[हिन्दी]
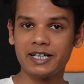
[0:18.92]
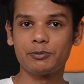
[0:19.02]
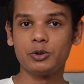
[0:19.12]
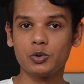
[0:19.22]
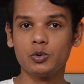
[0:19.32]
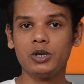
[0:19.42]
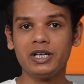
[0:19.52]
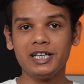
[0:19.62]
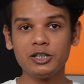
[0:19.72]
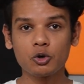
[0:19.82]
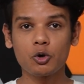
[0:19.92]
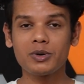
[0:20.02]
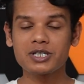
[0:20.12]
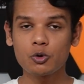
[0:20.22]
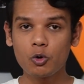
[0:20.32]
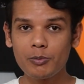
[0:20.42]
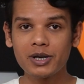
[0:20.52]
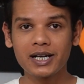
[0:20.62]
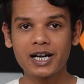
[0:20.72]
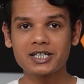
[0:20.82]
इन दोनों में से कोई भी
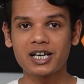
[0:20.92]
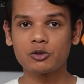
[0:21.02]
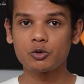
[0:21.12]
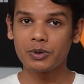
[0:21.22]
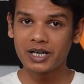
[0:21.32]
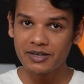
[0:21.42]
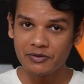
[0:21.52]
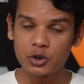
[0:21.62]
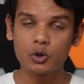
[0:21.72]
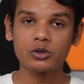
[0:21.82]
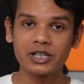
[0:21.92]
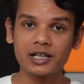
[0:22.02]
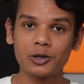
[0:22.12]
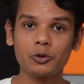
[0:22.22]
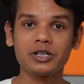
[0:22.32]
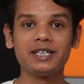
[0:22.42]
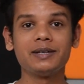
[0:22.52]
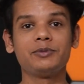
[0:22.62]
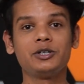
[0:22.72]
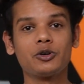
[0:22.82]
लेना चाह रहे हो तो पहले ये वीडियो को देख लो कि ये
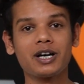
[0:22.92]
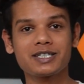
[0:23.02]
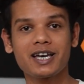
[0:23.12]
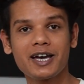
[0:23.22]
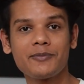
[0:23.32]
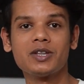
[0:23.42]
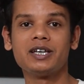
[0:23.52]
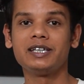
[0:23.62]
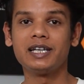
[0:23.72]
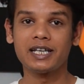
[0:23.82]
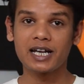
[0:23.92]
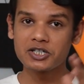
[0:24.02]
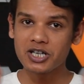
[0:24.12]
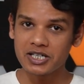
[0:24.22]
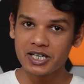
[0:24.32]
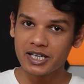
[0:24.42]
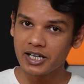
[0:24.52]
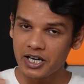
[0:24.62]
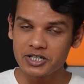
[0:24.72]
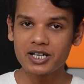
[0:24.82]
वीडियो कैसा है ये लेना चाहिए या
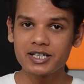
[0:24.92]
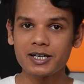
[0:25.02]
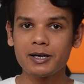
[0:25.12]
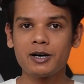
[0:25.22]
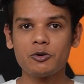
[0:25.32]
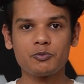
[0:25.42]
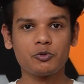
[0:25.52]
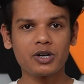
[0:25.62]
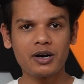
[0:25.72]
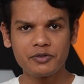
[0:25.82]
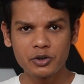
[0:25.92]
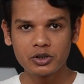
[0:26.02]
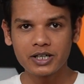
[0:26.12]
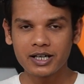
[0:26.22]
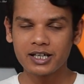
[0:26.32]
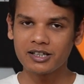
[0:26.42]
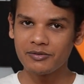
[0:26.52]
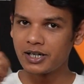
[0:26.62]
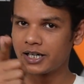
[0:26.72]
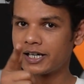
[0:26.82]
नहीं चाहिए पूरा वीडियो देख करके
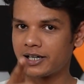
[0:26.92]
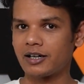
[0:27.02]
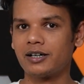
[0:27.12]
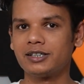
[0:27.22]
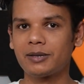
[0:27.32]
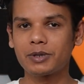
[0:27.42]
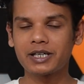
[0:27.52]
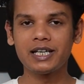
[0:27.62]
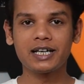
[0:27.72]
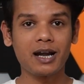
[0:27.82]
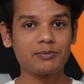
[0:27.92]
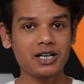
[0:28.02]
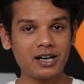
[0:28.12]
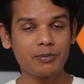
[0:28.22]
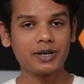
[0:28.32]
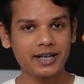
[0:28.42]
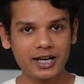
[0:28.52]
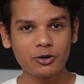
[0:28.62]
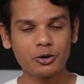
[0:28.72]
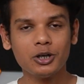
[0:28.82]
तभी ले जाना तब तक के लिए अगर आप चैनल पर
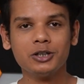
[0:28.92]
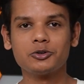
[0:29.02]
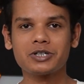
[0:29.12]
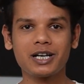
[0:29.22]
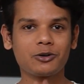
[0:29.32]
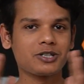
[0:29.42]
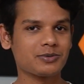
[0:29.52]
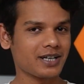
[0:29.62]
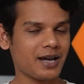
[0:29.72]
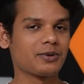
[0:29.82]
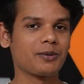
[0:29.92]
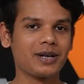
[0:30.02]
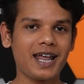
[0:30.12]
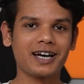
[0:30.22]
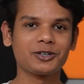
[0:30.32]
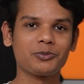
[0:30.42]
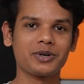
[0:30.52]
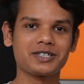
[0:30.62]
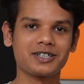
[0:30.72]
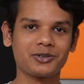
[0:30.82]
नए हो तो चैनल को सब्सक्राइब कर बेल आइकन को
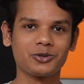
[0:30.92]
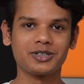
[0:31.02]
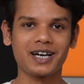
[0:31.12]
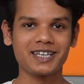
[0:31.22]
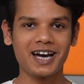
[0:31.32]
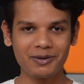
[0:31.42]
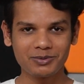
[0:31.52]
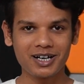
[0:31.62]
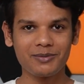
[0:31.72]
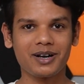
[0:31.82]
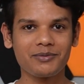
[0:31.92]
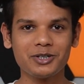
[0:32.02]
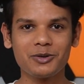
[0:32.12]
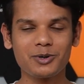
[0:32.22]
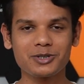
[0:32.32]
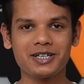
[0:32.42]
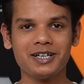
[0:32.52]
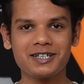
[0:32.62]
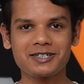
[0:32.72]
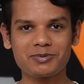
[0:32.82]
प्रेस कर दो ताकि आप तक हमारा वीडियो पहुंचे
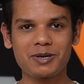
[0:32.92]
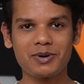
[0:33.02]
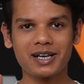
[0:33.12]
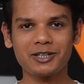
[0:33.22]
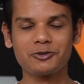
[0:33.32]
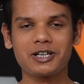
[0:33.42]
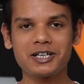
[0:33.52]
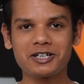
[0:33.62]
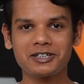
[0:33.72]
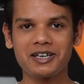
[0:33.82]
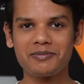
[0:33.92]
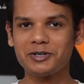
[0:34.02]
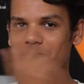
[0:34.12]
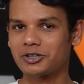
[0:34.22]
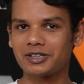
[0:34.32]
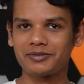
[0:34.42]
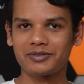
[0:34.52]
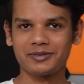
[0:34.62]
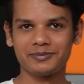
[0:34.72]
सबसे पहले तो चलिए चलते हैं वीडियो की तरफ